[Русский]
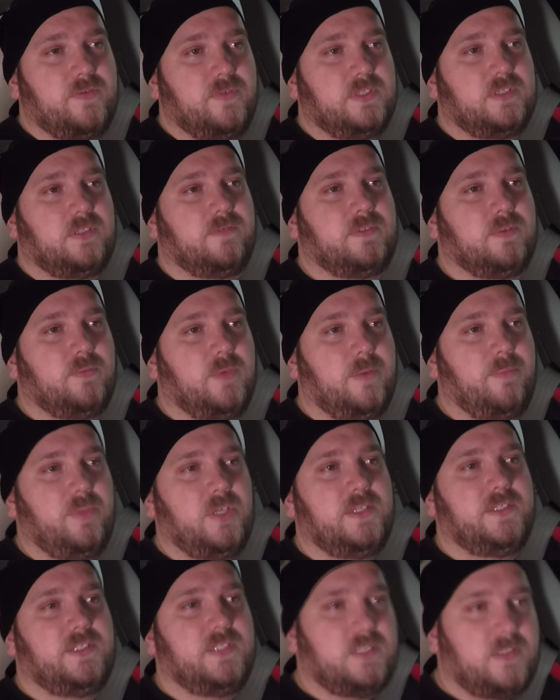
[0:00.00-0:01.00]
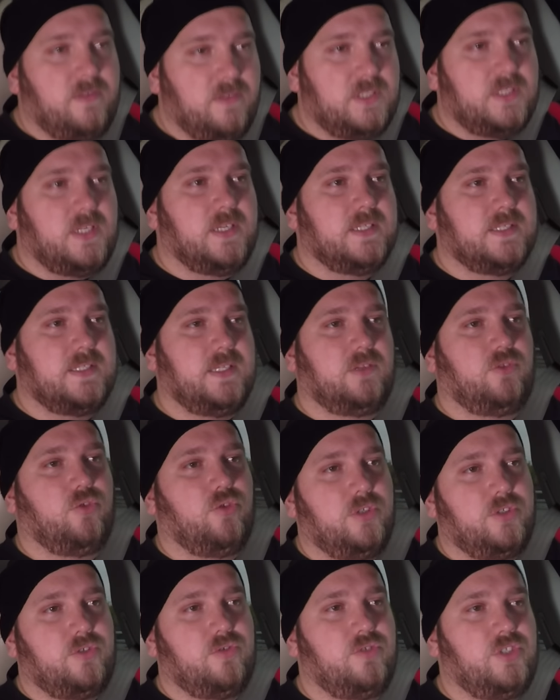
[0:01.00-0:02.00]
в этот автомобиль действительно за
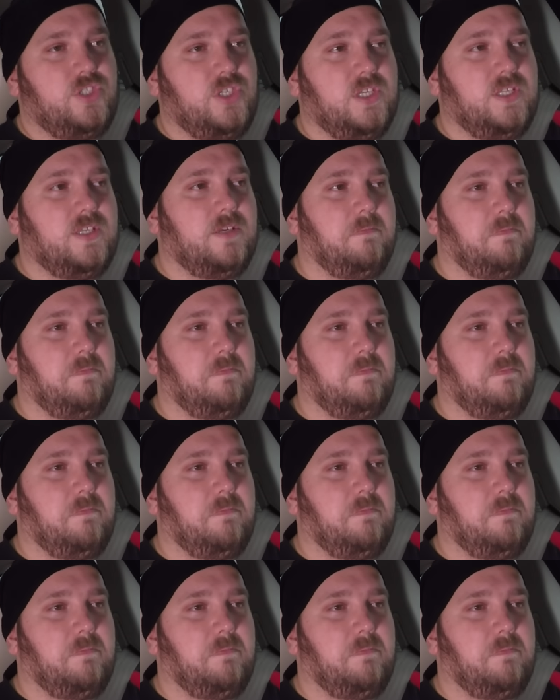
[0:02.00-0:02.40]
то ощущение